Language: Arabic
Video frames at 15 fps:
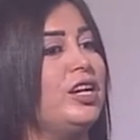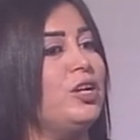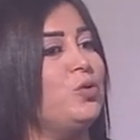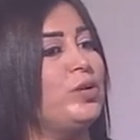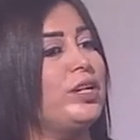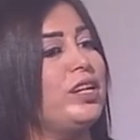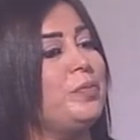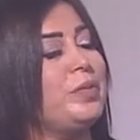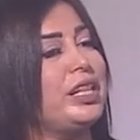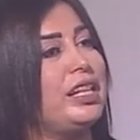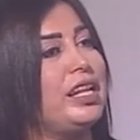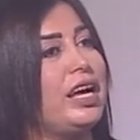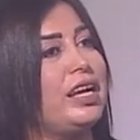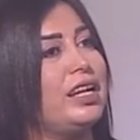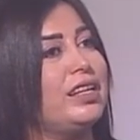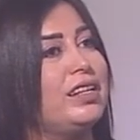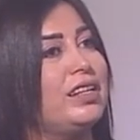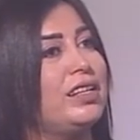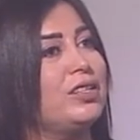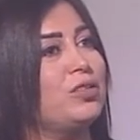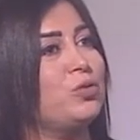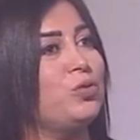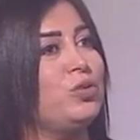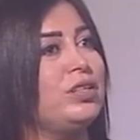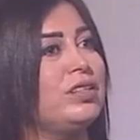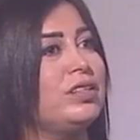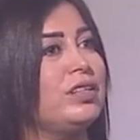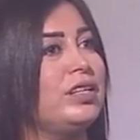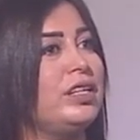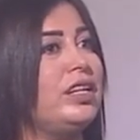انه الكلمه لا تكون
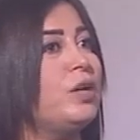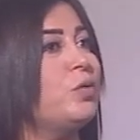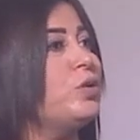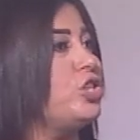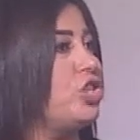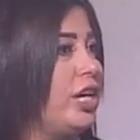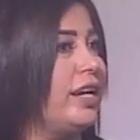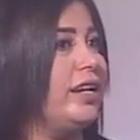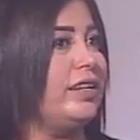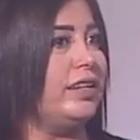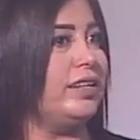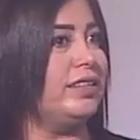لها وجهين